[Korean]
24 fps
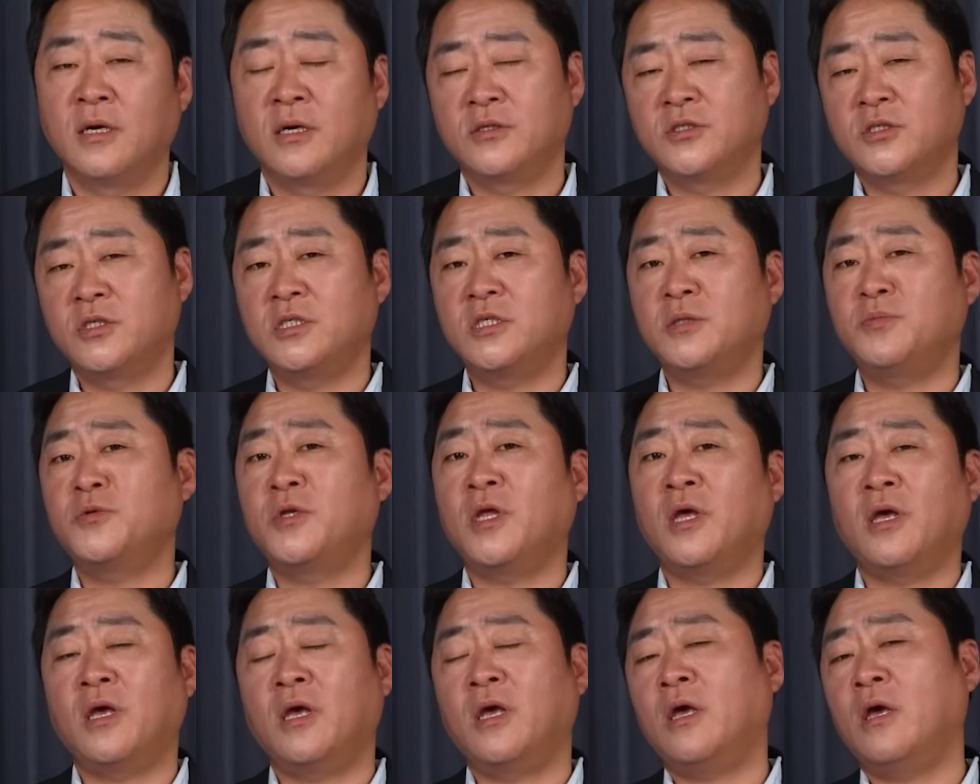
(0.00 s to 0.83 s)
칠십
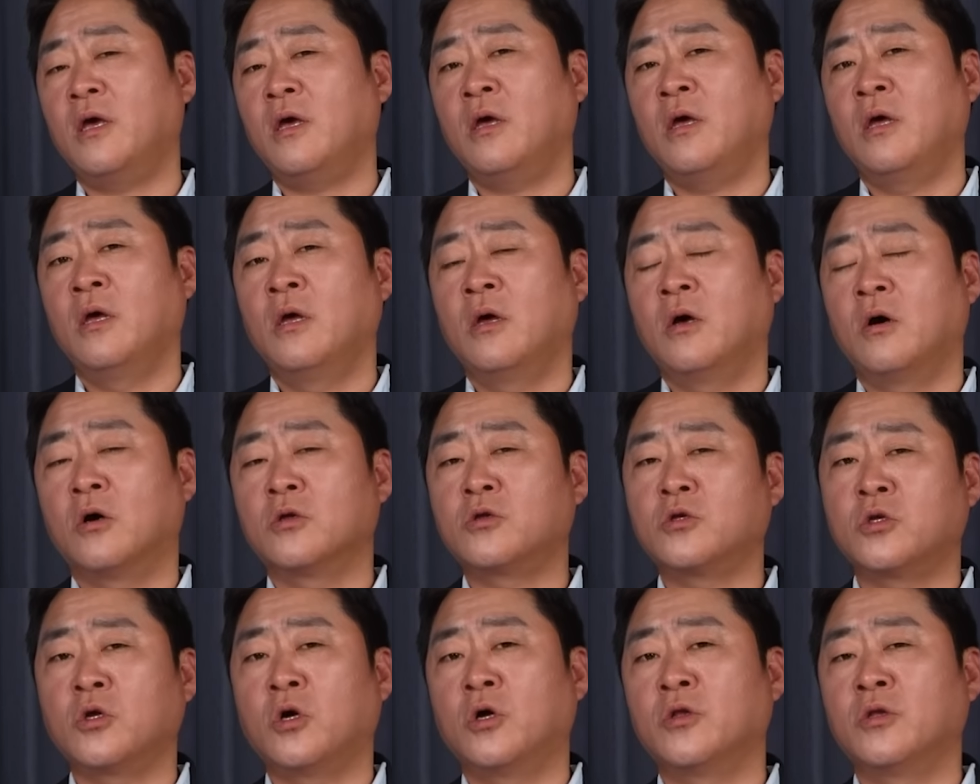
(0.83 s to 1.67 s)
대에
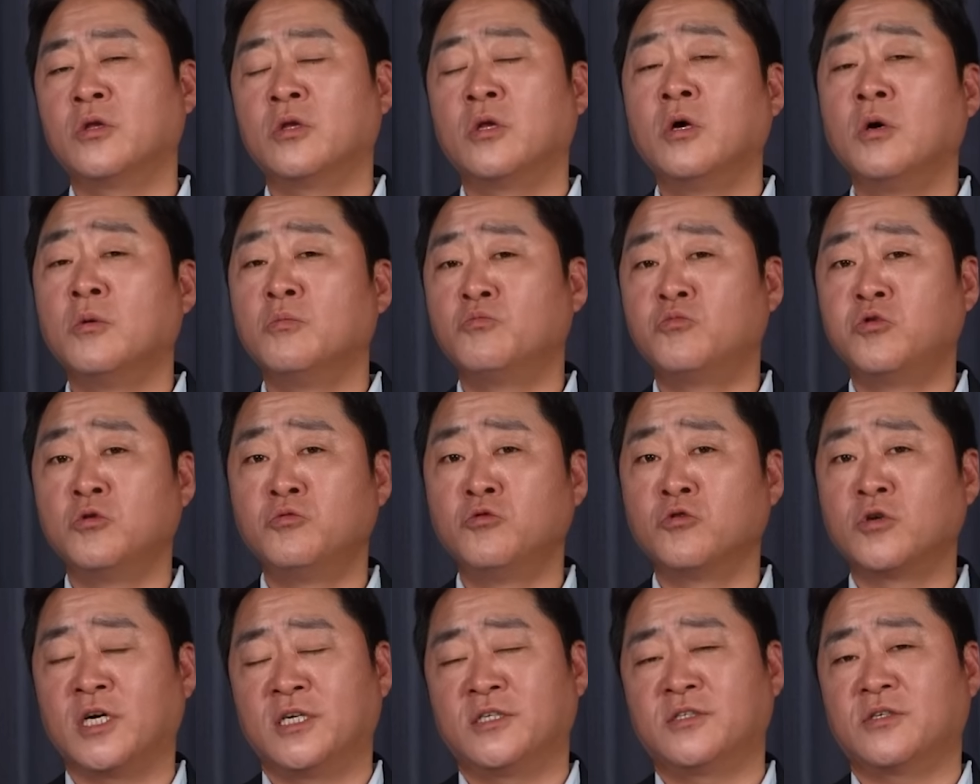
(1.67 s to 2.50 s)
어떤
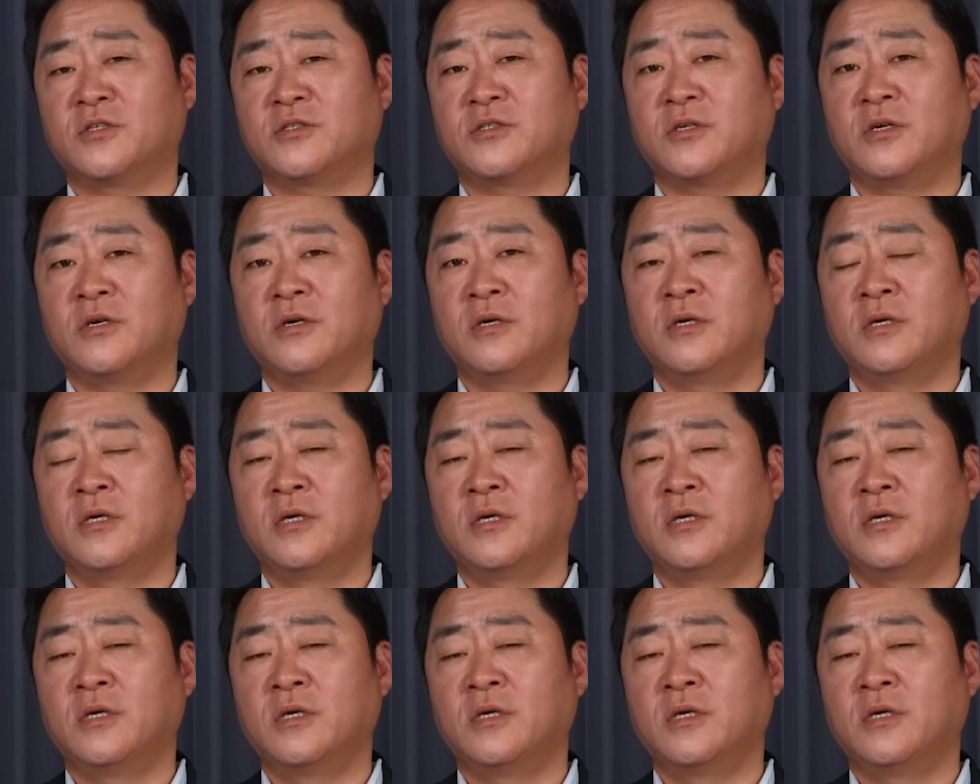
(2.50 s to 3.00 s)
부부가 있었어요.